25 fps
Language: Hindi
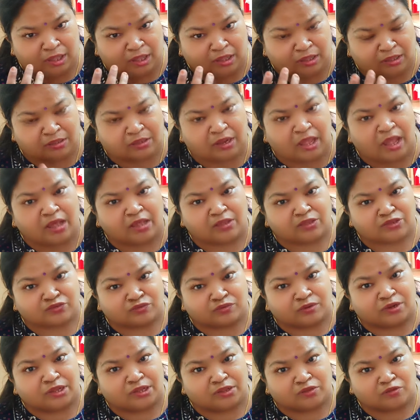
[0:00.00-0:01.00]
एक नक
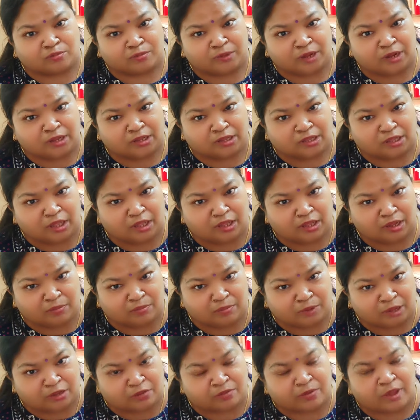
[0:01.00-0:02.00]
सुनने को मिले कि अगर
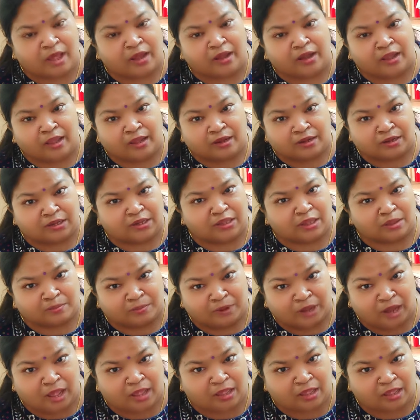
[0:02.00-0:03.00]
भगवान हैंडी के
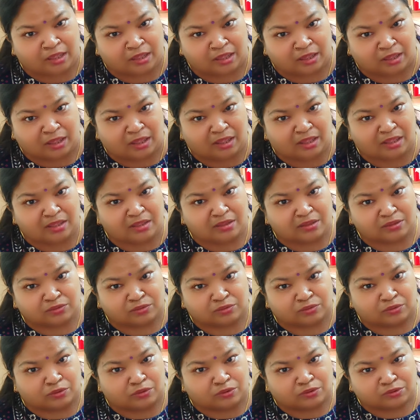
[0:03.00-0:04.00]
बनाया है
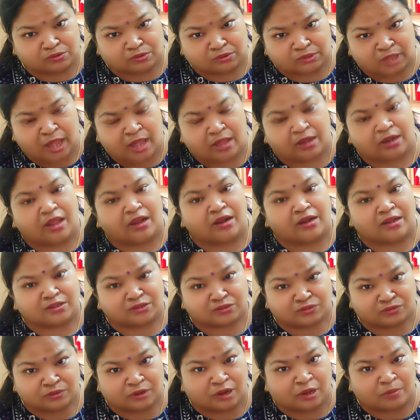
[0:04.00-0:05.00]
तो ताना
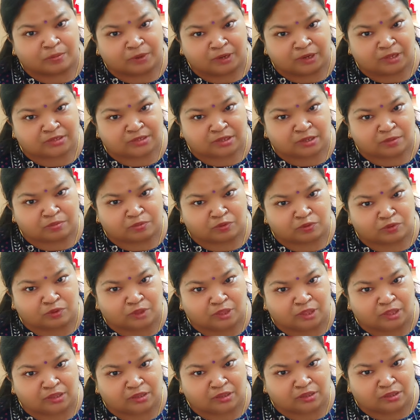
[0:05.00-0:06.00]
नहीं सुनना पड़े सबको
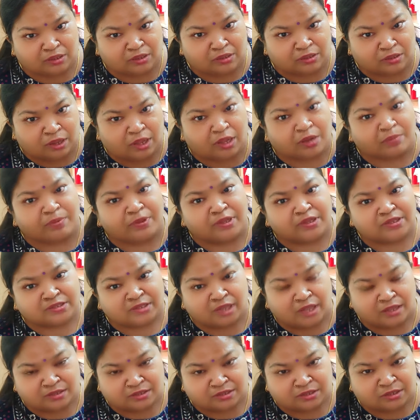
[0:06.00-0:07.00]
एक गर्व के
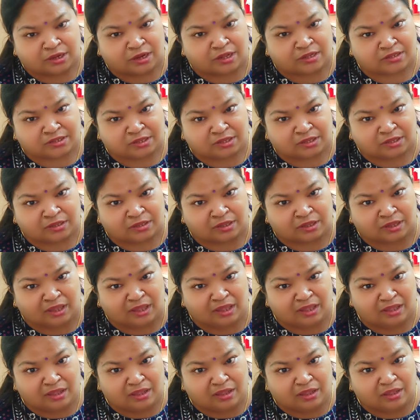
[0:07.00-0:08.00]
साथ जीना
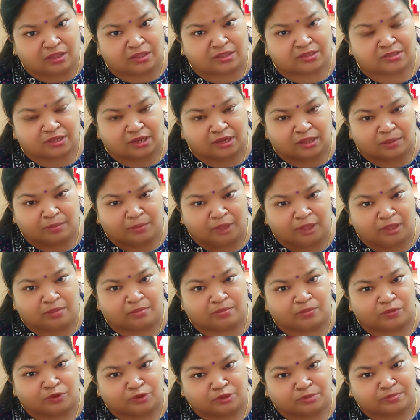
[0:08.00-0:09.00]
चाहिए इसलिए मैं
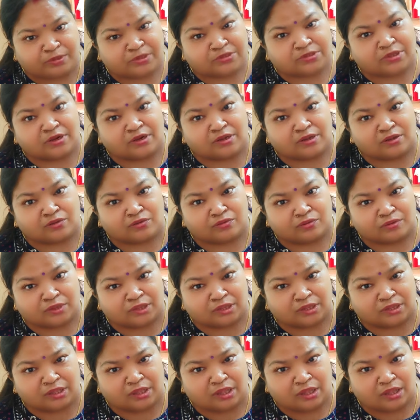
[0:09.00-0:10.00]
मोटिवेशन
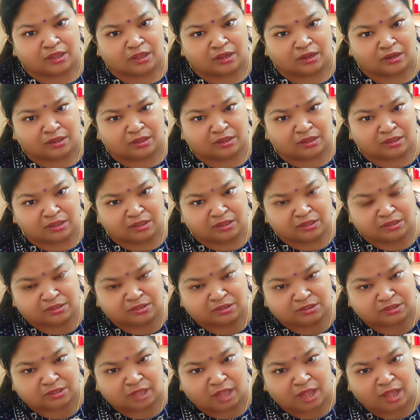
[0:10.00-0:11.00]
करूँगी कि हर
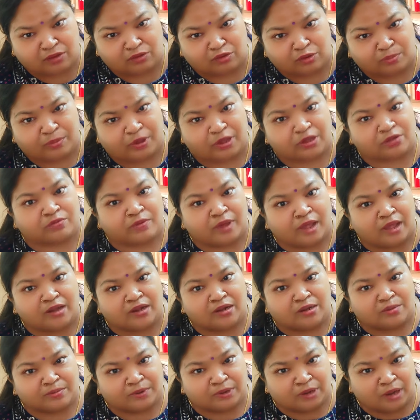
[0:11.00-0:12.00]
इंसान को
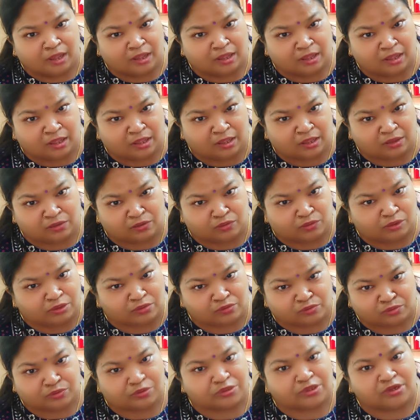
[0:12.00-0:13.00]
भगवान ने बनाया है कोई
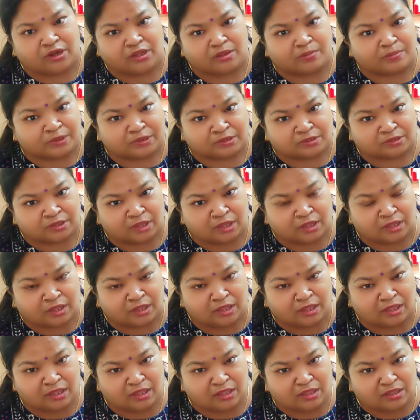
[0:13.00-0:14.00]
खुद नहीं बनता
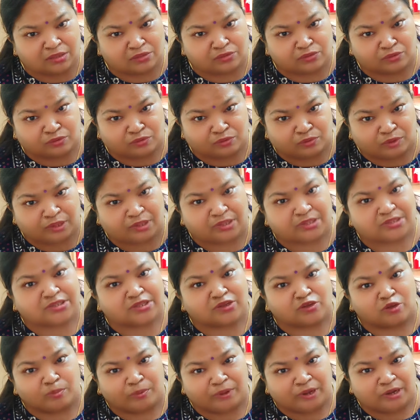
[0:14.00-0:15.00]
है तो कोई
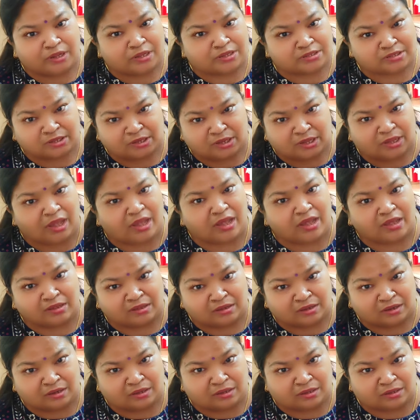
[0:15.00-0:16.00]
किसी के ऊपर हंसने का
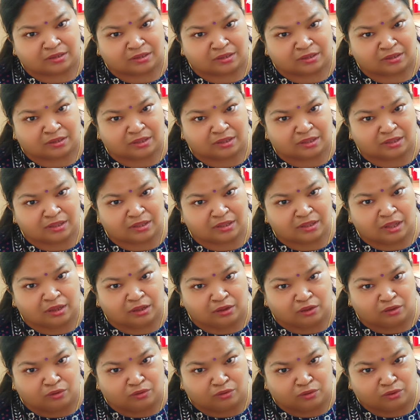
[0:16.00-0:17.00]
हक नहीं है
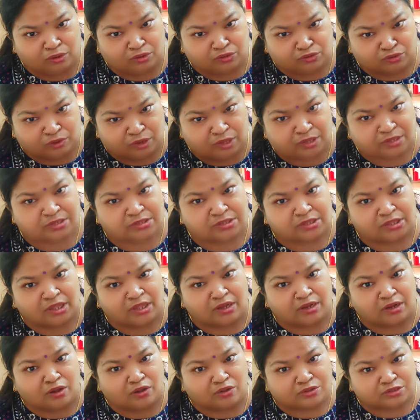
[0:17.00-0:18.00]
अगर लोग जो हंसते
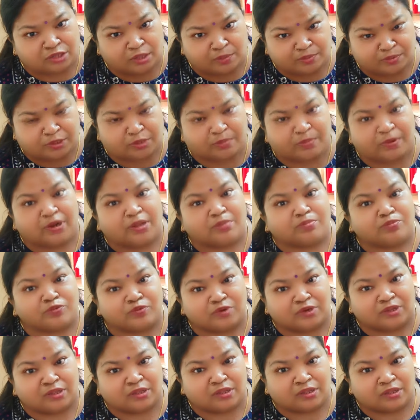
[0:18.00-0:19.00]
हैं ना सबसे बड़े
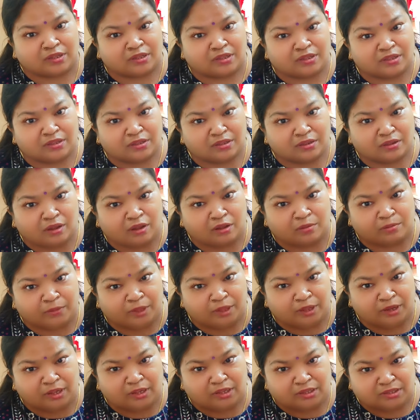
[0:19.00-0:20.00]
मूर्ख हैं और
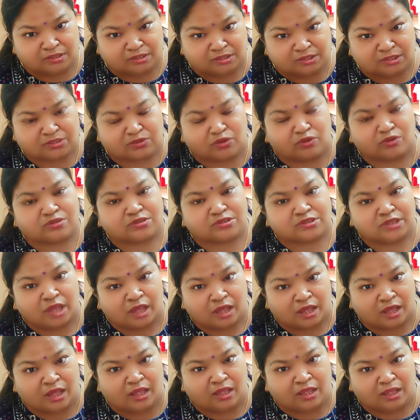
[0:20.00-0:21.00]
मैंने इस चीज़ को
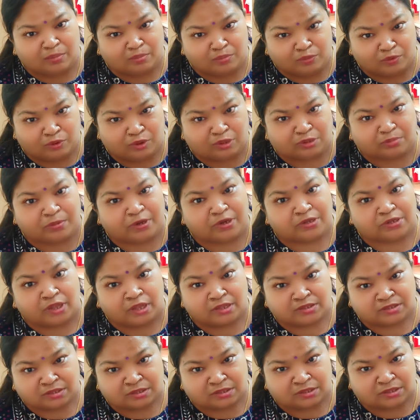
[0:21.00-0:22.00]
सहा है बहुत
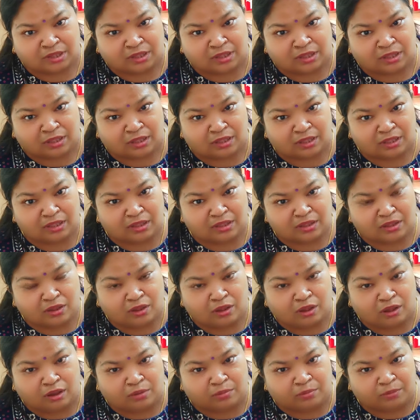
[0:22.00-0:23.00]
बर्दाश्त किया है
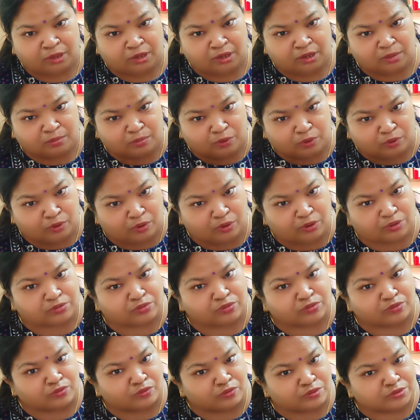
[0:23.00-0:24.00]
और मैंने
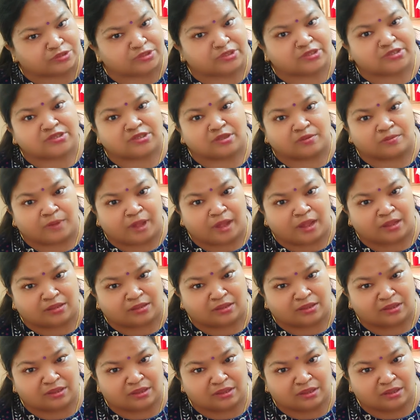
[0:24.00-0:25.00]
बहुत कोशिश के
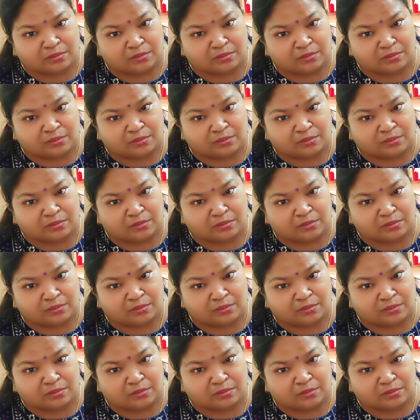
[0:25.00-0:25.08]
बाद